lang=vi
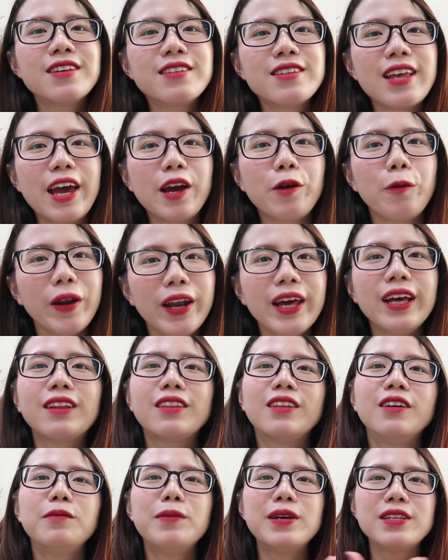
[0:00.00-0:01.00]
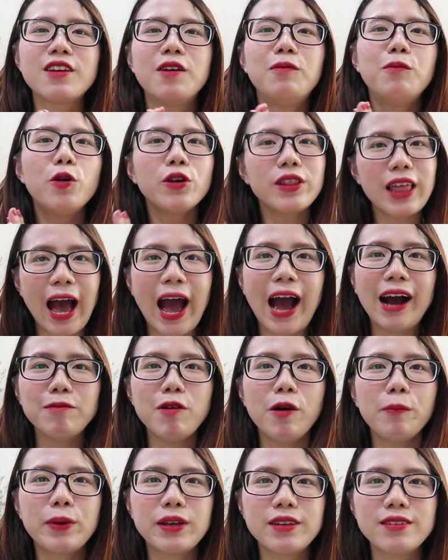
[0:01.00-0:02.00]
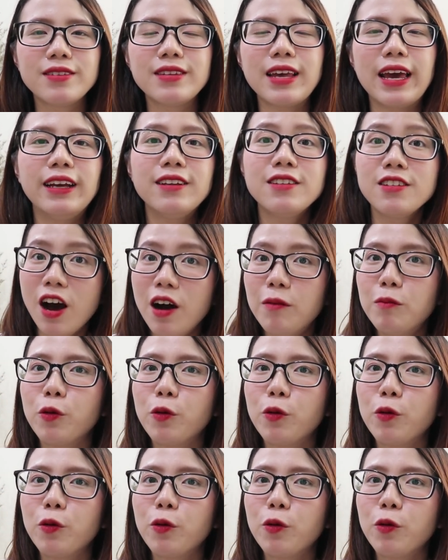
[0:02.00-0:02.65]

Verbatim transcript: sẽ quyết định từ bây giờ mỗi tháng bọn mình sẽ chọn